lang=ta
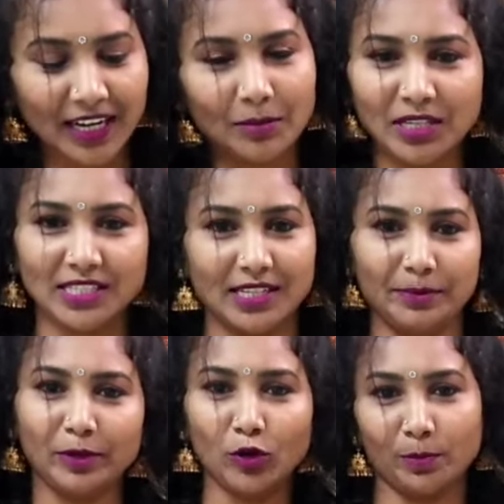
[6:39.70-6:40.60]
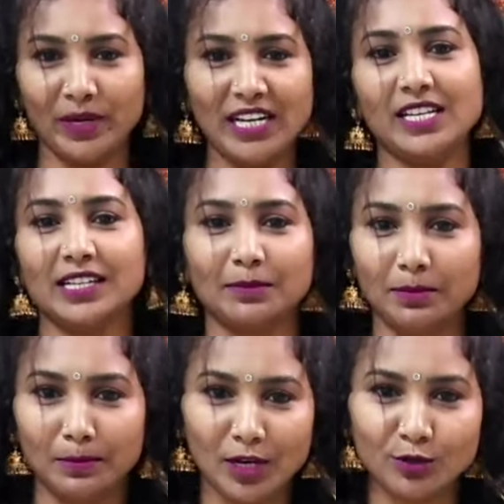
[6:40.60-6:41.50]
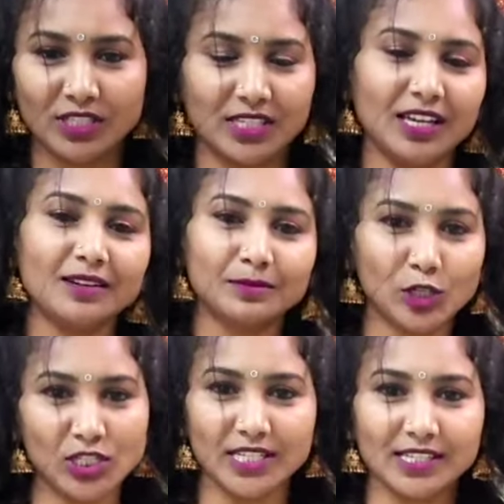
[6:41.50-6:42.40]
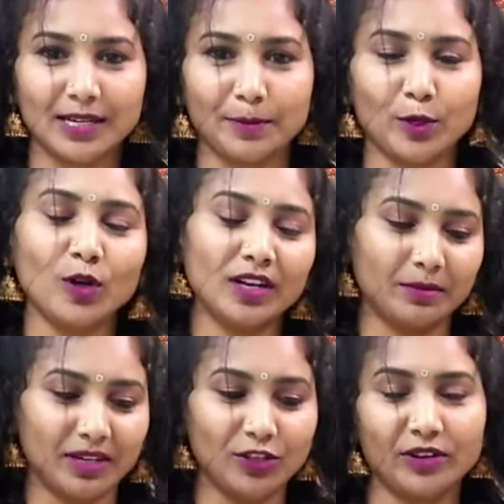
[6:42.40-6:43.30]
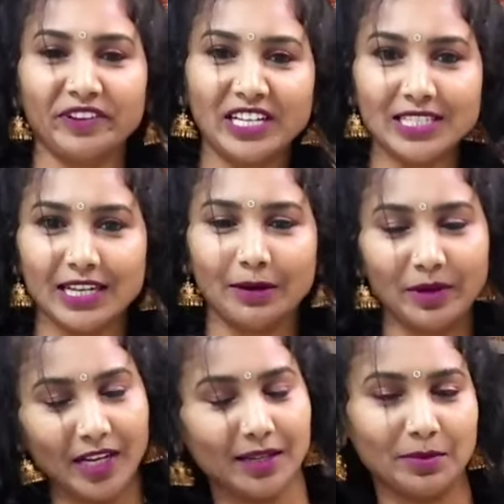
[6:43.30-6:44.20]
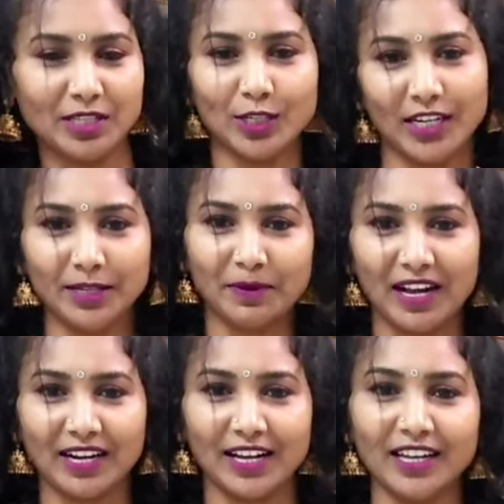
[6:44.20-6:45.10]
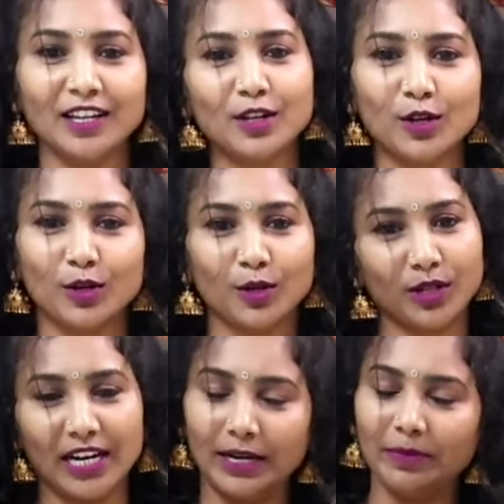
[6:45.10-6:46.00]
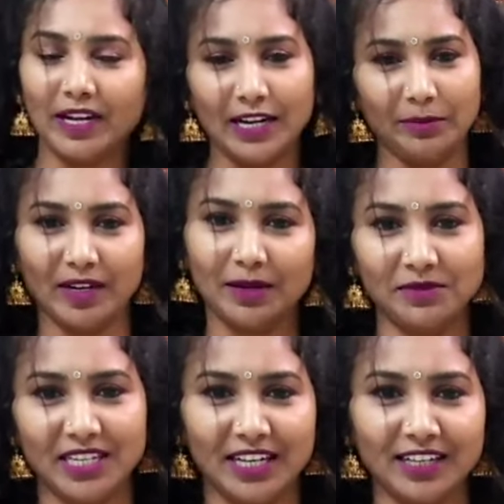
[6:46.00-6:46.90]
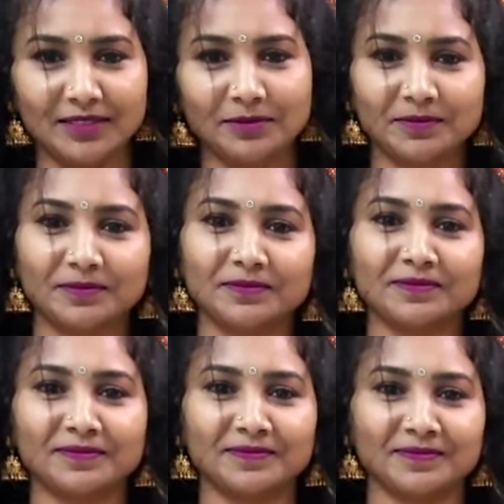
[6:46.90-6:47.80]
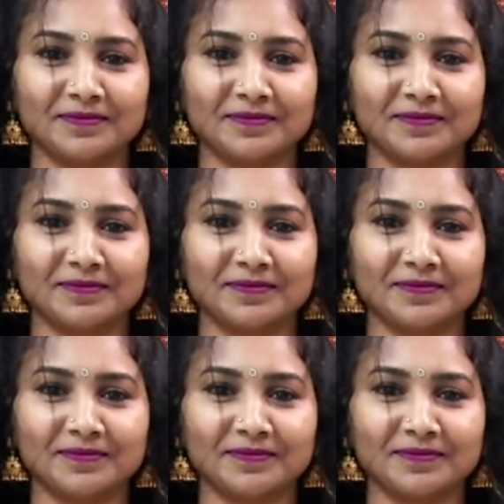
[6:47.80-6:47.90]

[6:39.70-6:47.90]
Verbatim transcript: ஆமாங்க சார் இப்ப ஒர்க் பண்ணிட்டு இருக்க ப்ளவுஸ் முடிஞ்சதுக்கு அப்புறம் நம்ம அதோட ஃபினிஷிங் எப்படி இருக்கு அப்படின்னு சொல்லிட்டு பார்க்கலாங்க வீடியோ காட்டிடலாங்க கண்டிப்பா கண்டிப்பா காமிச்சிடலாங்க ஓகே மேடம்